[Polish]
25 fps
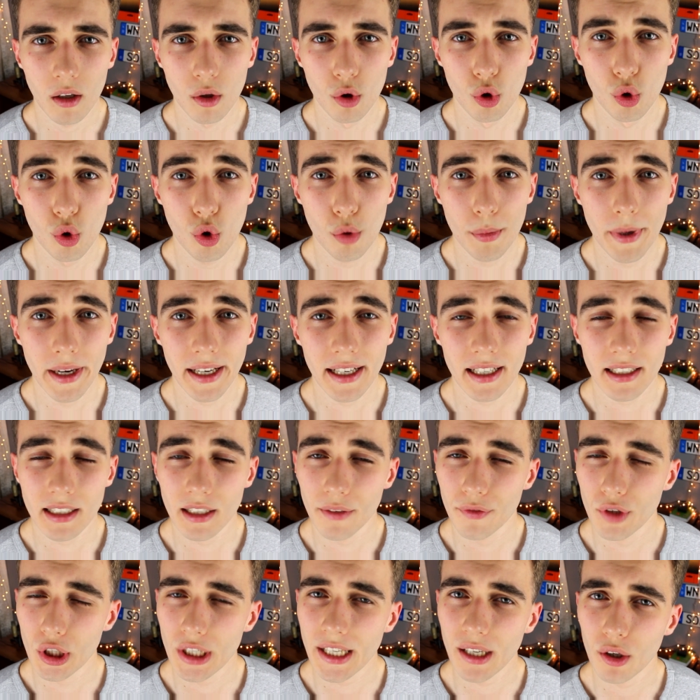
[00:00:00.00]
lubię jak
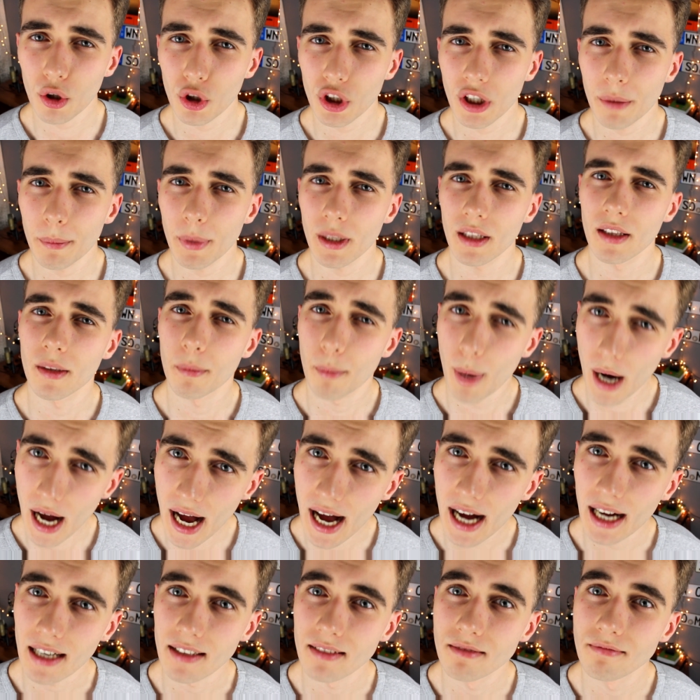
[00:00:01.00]
dziewczyna o siebie
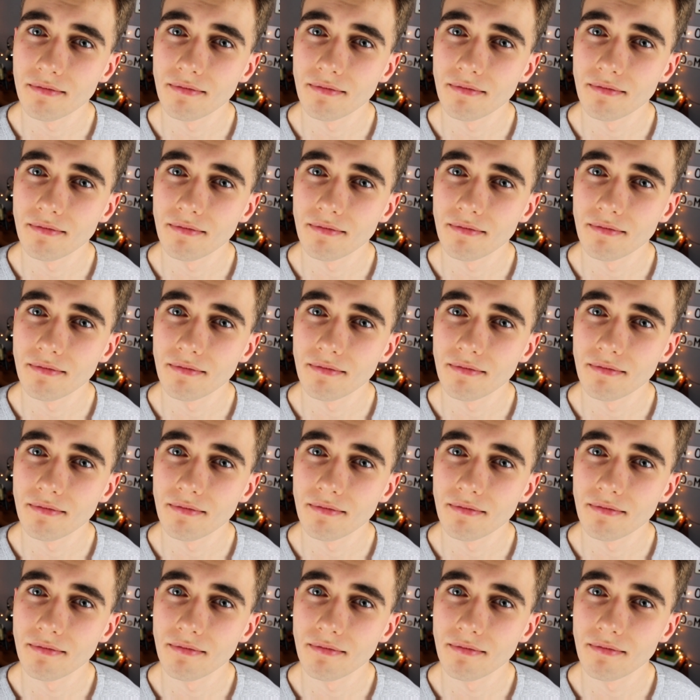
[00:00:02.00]
dba.